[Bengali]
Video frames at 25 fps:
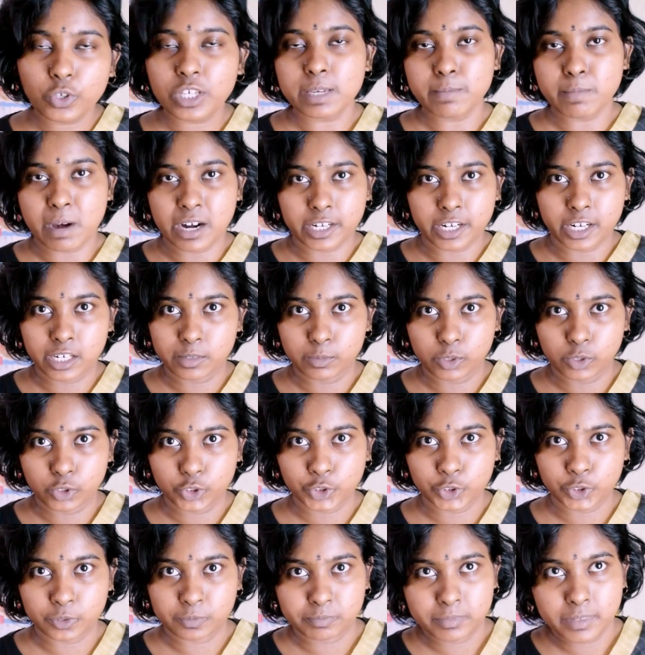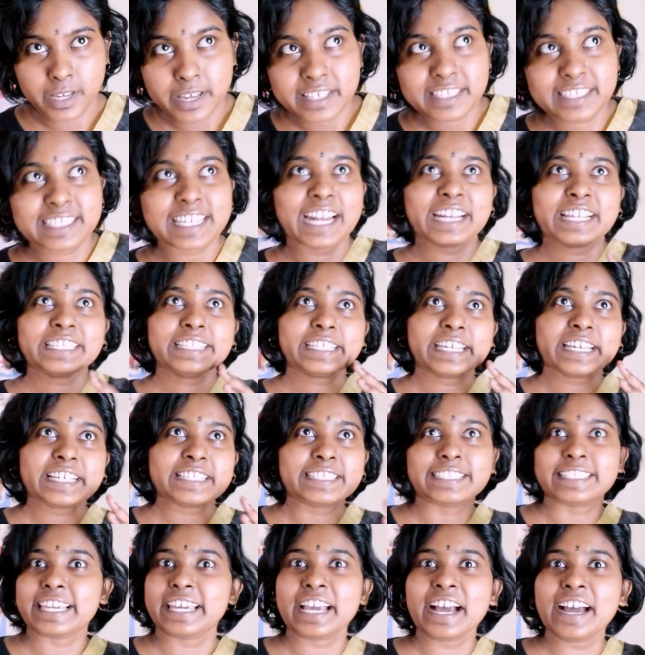উকি মারার মৌসুম
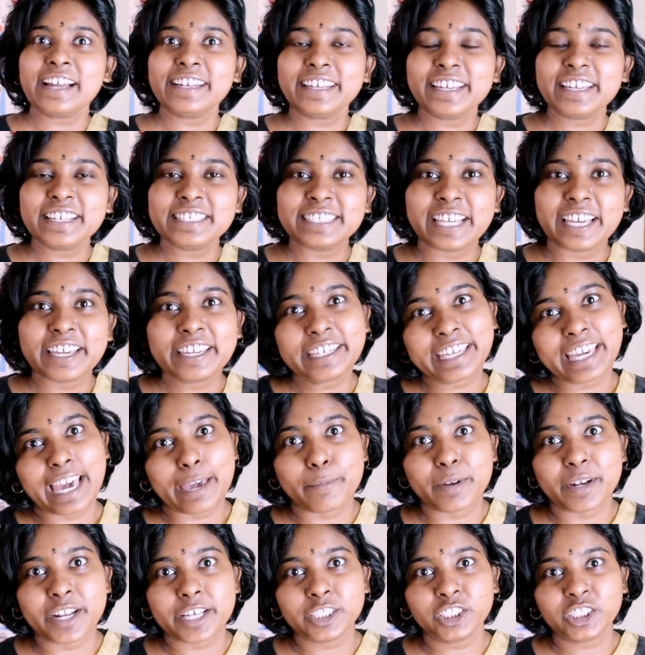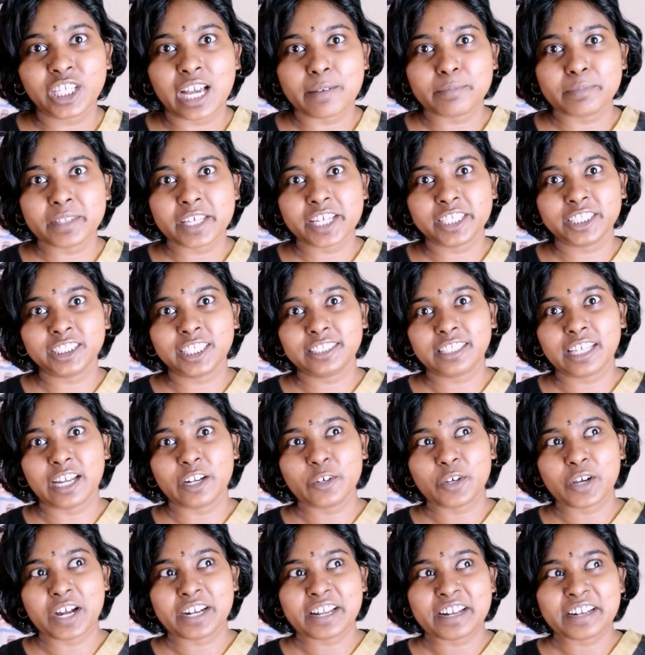চারিদিকে যেখানেই যাই ক্যামেরার সামনে এসে
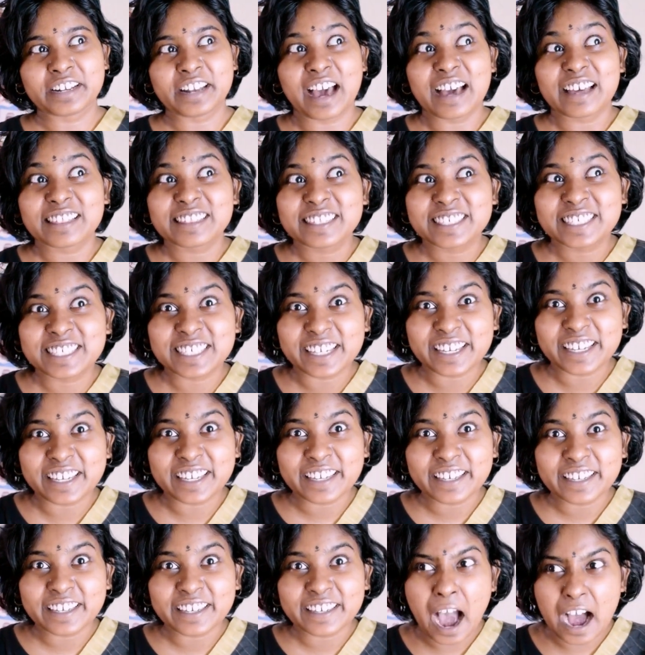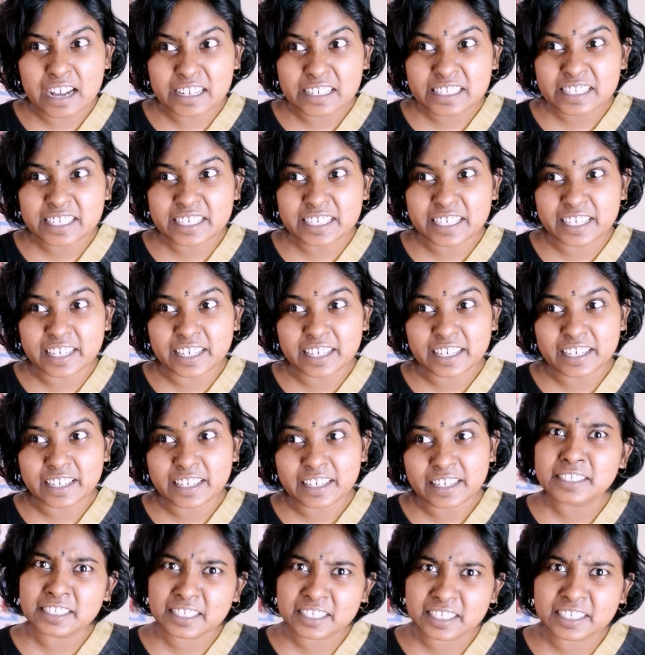তারকারা রাজছে হাঁকছে
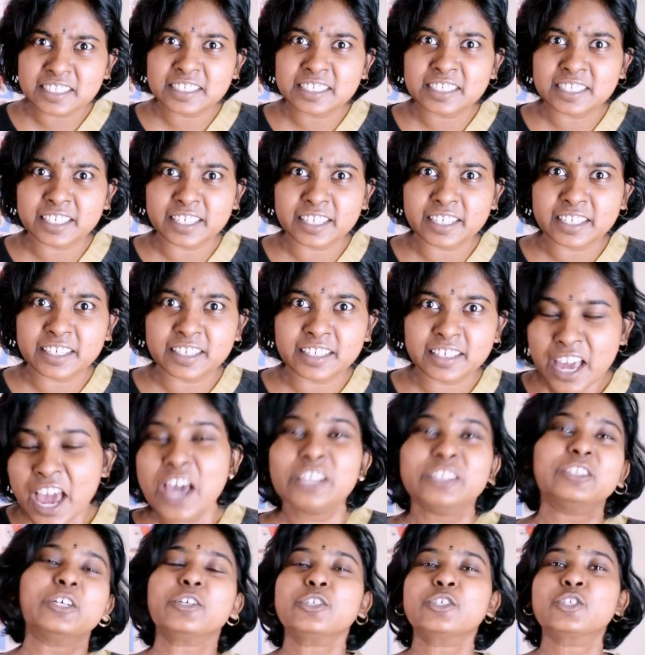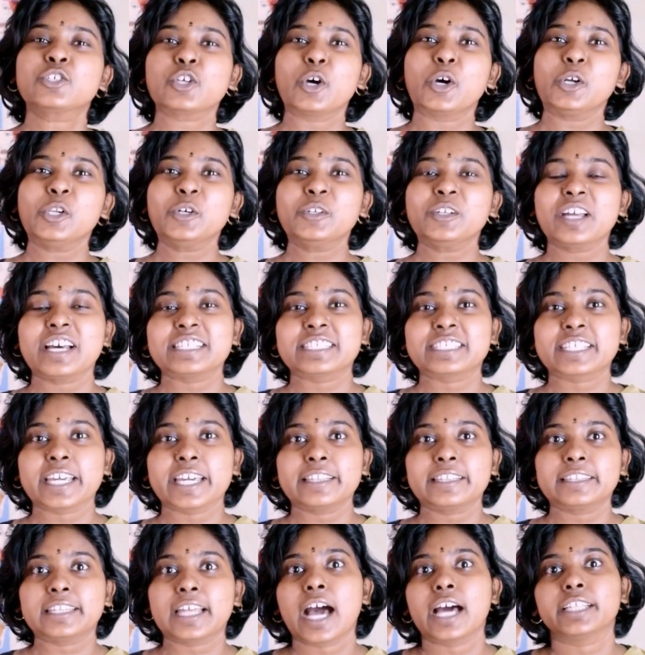ছিঁড়ছে তো চলুন
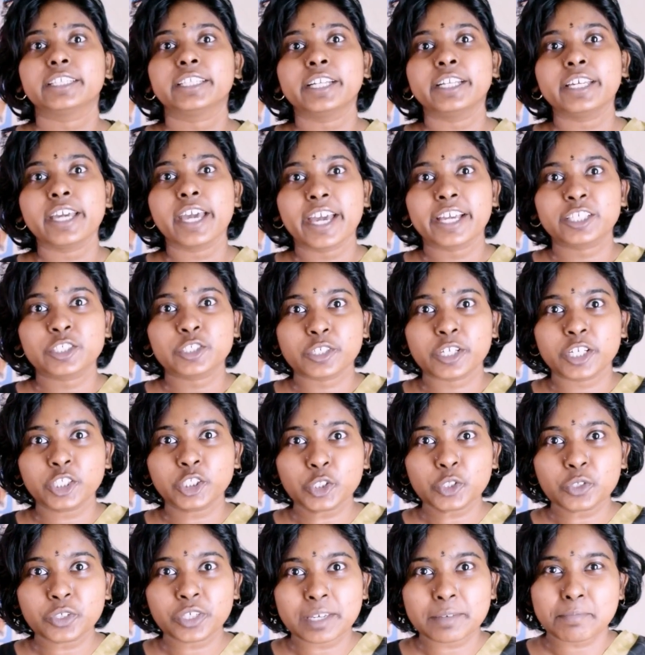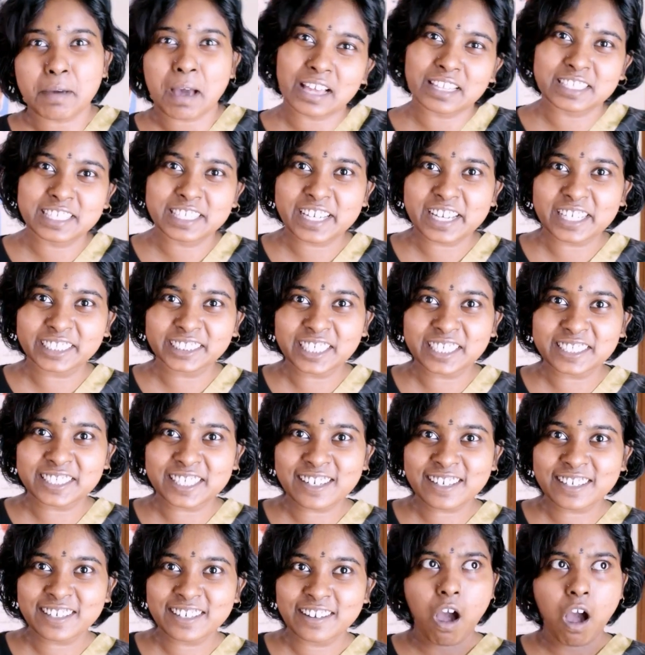আজকে তাদেরই একজনের সঙ্গে ভাটি আসা
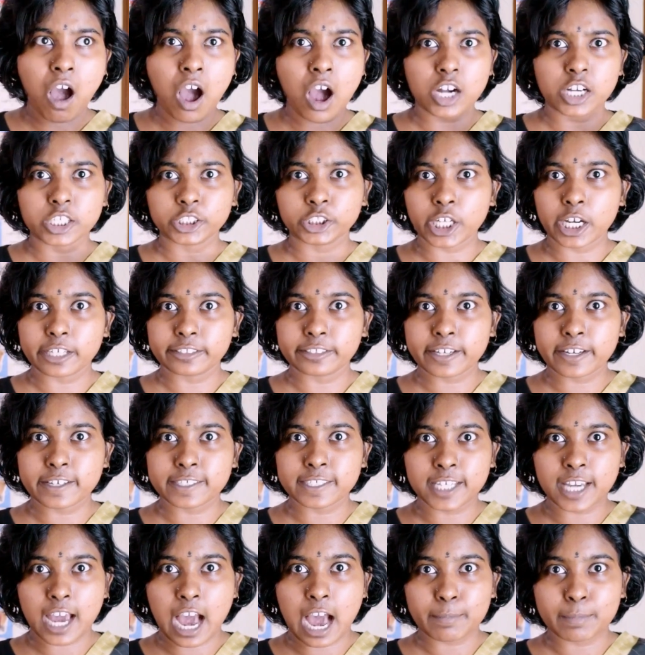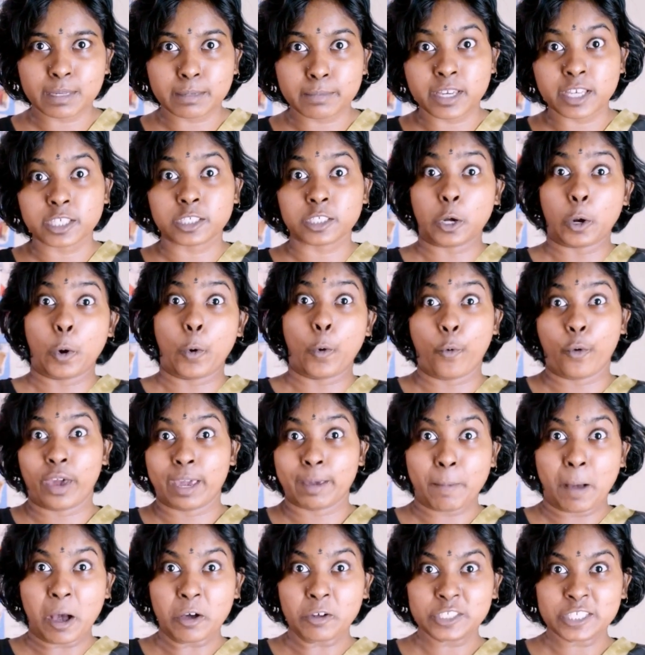যাক আর সাথে আছি আমি মিস
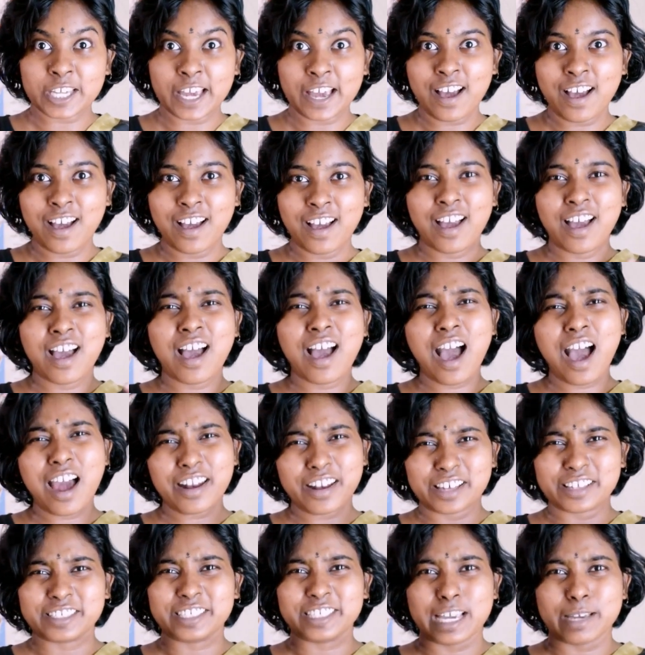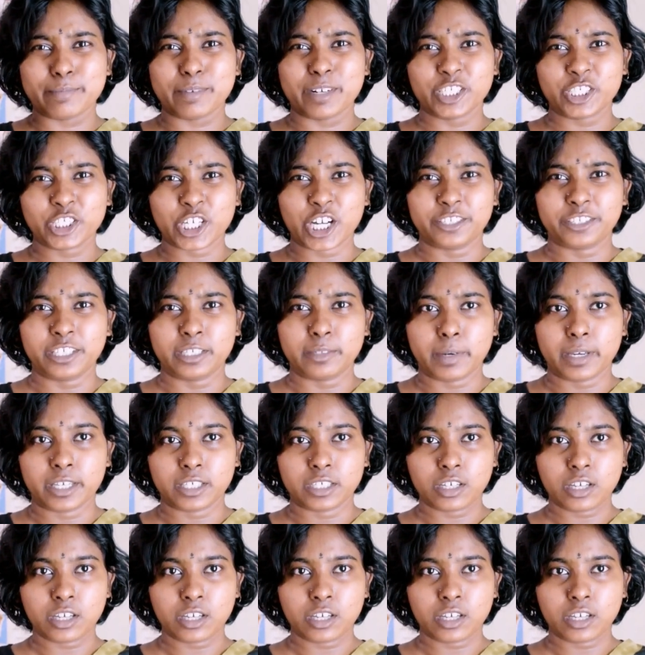রেপাউথা আর আছে আমার সাধু